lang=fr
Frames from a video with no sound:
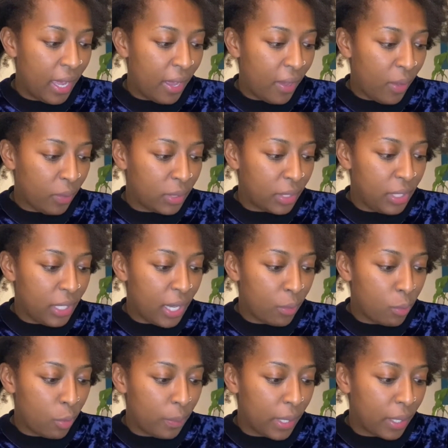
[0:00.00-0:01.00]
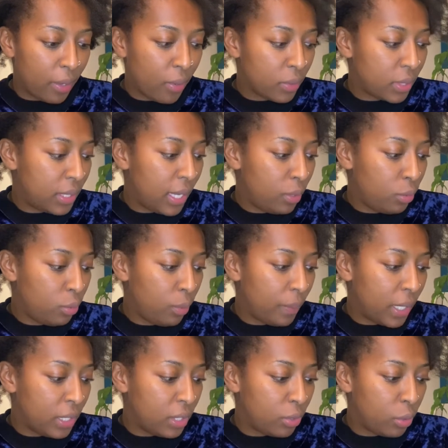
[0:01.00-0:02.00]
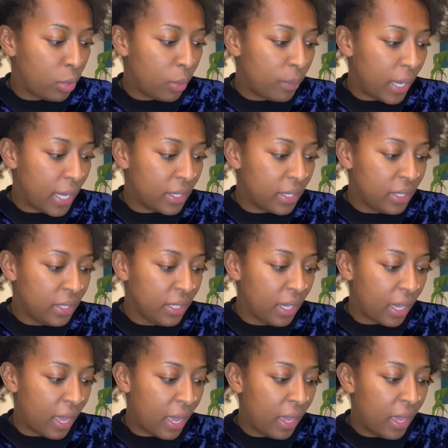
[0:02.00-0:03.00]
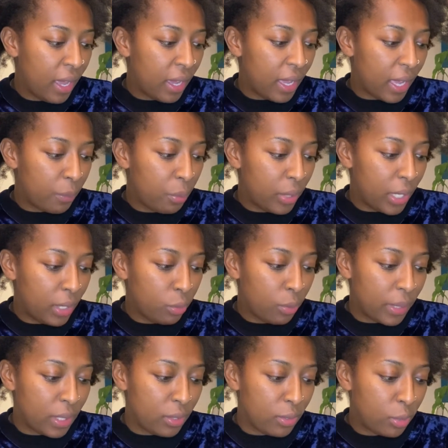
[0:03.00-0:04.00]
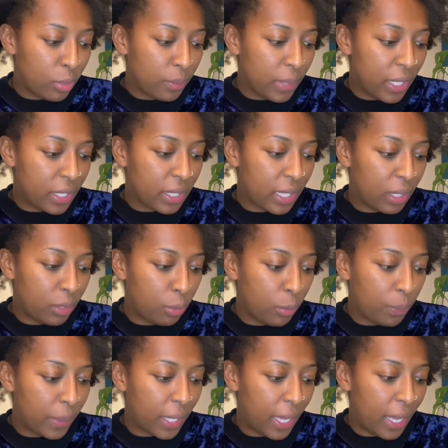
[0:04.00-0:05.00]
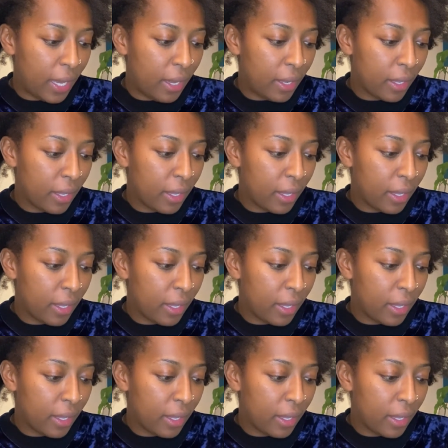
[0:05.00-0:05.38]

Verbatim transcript: anti-agglomérant, sel de magnésium, acide gras, carbonate de magnésium, extrait de prêle,